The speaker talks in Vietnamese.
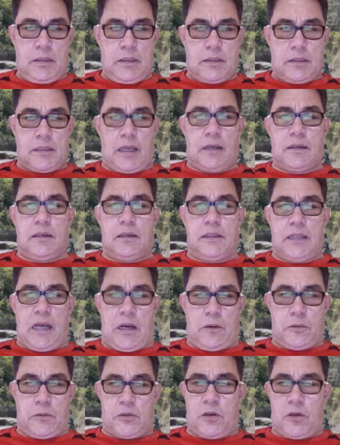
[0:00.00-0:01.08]
chẳng người
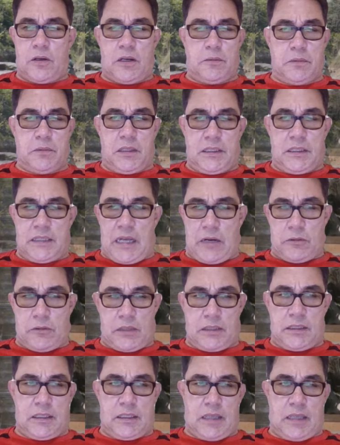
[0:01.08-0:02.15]
nào cho không người nào
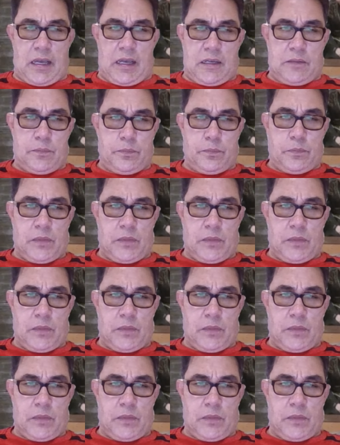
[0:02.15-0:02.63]
cái gì cả